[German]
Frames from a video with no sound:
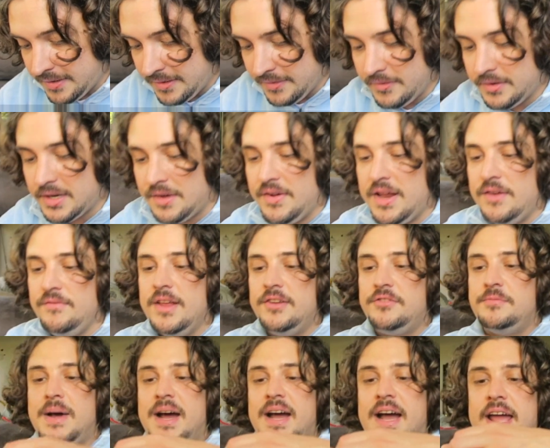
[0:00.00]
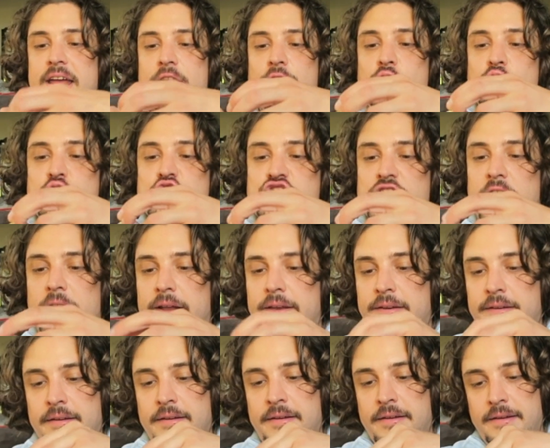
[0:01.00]
Und da werden wir jetzt mal
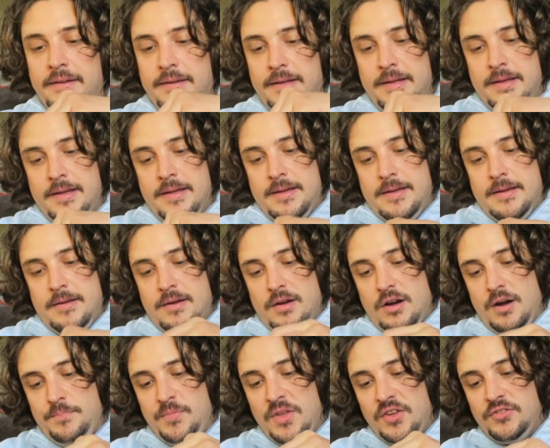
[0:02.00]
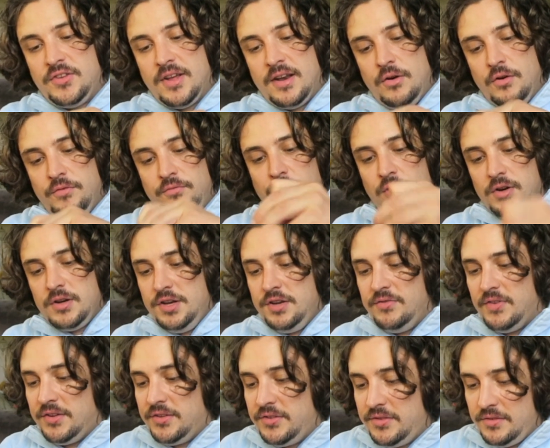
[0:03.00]
reinluschern, ob das dann auch wirklich
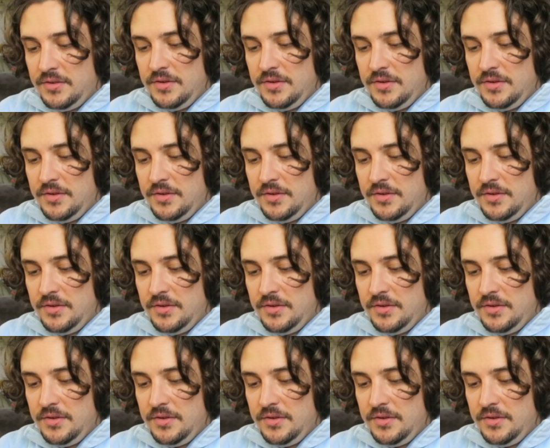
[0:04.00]
was